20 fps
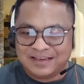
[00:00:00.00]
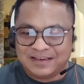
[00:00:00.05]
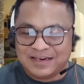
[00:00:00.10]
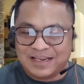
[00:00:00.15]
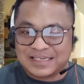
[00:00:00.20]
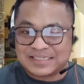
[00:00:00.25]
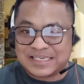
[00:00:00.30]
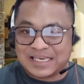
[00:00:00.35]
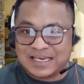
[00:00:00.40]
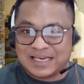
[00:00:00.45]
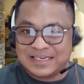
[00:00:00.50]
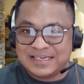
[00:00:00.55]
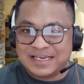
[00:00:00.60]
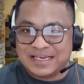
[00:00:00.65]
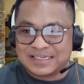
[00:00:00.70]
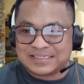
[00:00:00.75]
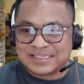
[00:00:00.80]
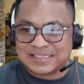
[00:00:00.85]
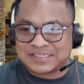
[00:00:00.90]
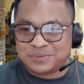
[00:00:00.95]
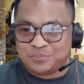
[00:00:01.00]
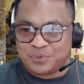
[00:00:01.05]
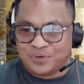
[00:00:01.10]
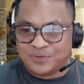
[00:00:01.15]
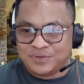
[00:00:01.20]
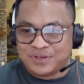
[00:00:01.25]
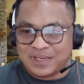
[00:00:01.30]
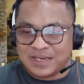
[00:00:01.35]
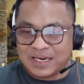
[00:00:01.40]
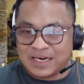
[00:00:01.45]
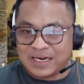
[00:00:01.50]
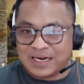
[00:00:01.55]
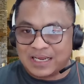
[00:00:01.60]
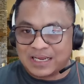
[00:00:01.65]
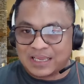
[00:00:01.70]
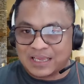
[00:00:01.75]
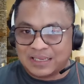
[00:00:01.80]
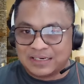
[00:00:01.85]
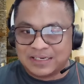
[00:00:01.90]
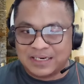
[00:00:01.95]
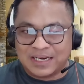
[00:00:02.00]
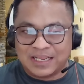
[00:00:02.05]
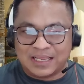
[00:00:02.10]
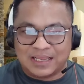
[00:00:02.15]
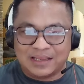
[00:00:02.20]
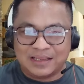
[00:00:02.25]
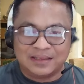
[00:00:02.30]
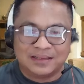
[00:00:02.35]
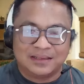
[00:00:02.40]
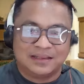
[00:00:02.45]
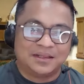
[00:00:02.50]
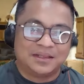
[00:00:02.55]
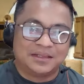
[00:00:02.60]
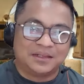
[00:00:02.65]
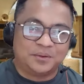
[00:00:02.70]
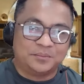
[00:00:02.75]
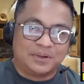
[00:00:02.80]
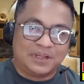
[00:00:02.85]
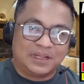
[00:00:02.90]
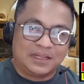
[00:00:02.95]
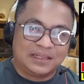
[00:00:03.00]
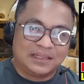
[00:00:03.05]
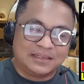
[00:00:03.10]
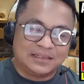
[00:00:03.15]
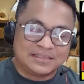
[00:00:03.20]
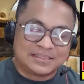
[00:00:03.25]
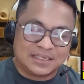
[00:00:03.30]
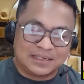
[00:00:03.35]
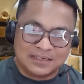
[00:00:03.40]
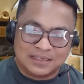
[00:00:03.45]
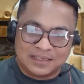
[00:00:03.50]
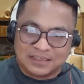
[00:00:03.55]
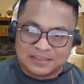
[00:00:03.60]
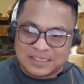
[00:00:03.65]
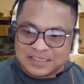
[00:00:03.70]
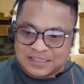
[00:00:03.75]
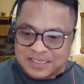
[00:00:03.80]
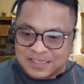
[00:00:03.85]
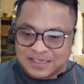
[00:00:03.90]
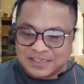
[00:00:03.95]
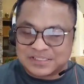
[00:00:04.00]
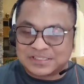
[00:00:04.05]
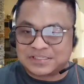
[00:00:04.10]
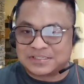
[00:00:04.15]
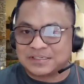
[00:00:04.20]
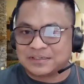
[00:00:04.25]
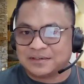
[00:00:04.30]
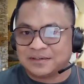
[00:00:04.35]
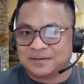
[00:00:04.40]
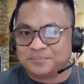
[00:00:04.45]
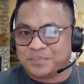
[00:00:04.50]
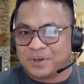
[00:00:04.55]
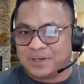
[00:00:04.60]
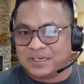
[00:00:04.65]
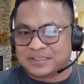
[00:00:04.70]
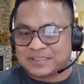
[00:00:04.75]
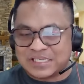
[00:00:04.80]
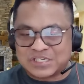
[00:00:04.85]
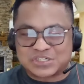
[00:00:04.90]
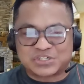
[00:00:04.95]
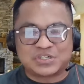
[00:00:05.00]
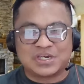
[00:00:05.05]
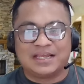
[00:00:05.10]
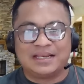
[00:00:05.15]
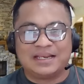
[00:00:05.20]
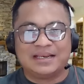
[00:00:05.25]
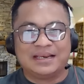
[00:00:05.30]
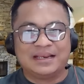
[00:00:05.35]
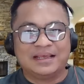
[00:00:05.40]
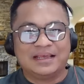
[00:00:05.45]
inaasahan niya kasi si Boying alaga nila. 'di ba? Isang uh, ah, DDS uh, ah, politician